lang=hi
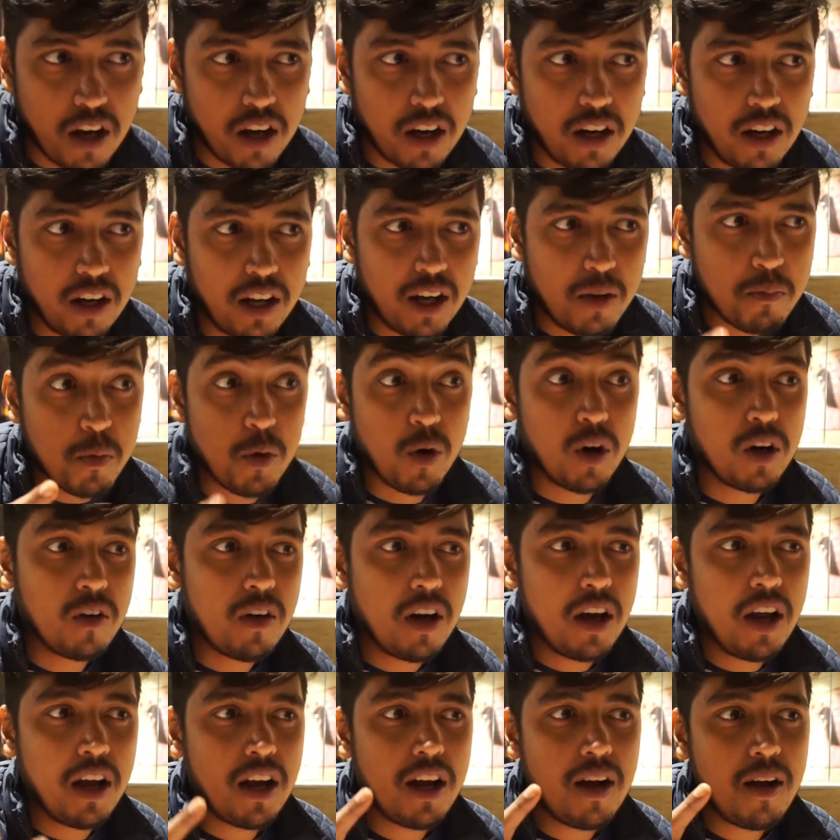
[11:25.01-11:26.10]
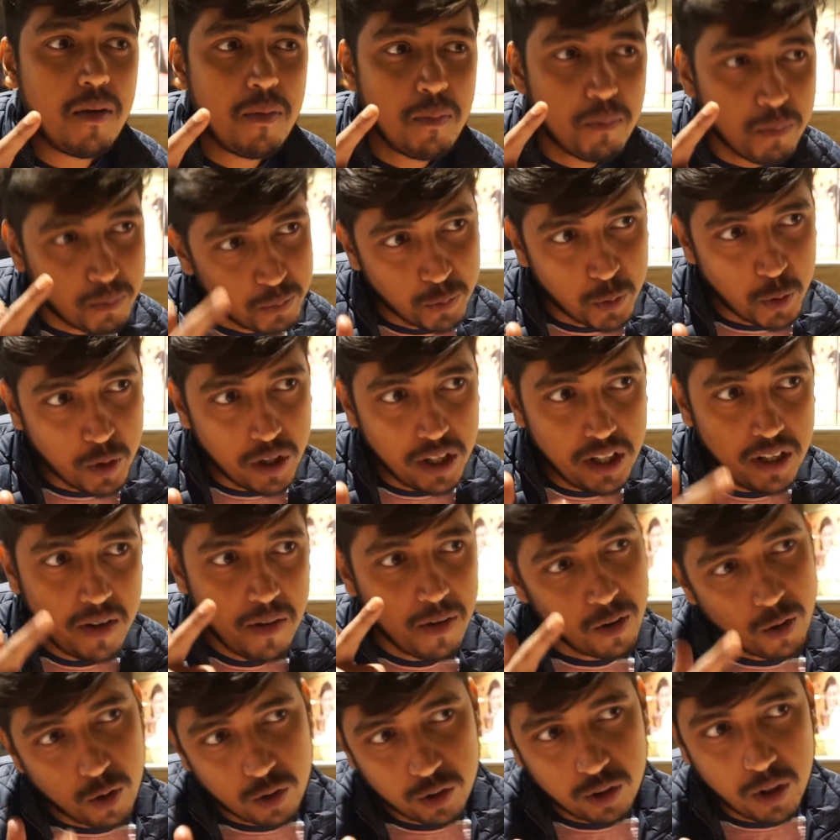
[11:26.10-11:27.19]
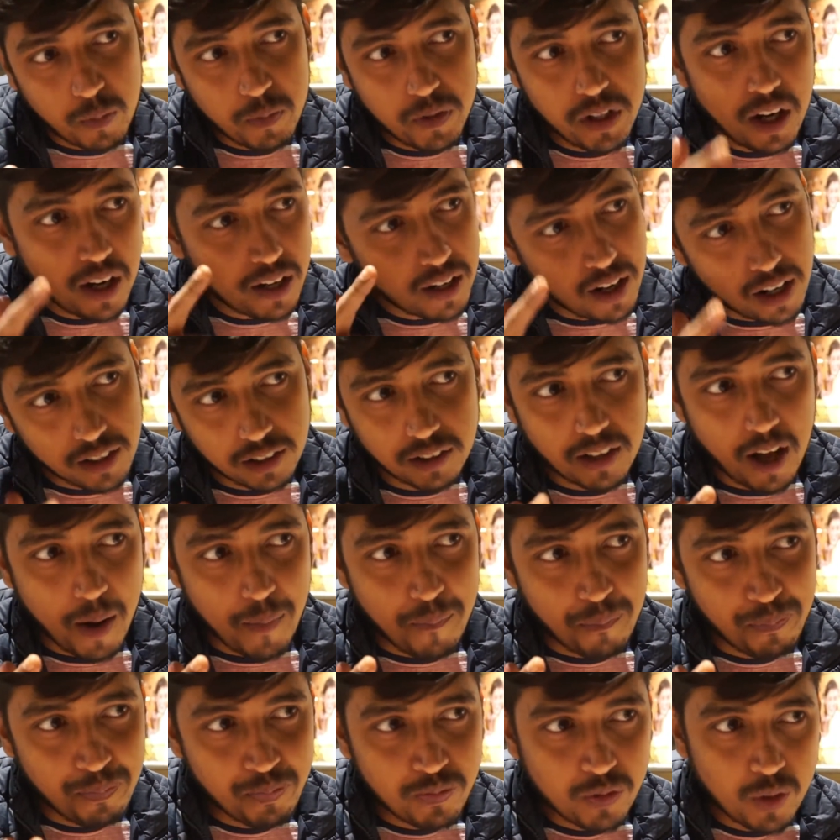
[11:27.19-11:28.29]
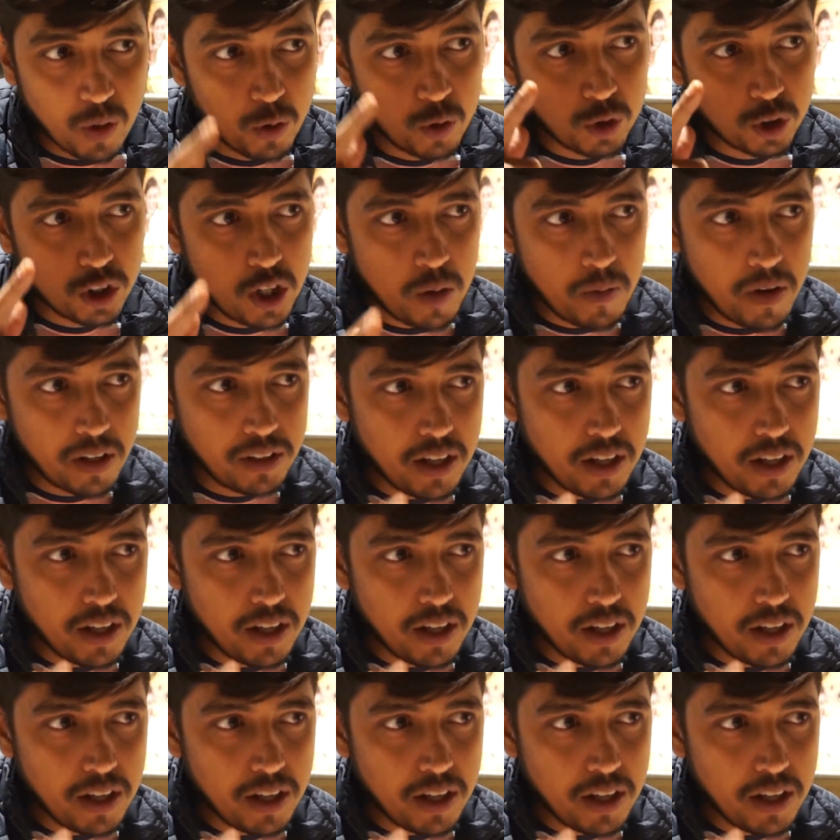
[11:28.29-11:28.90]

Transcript: करेंगे मोहन वाले का पूरी और सब्जी का नाश्ता उसके बाद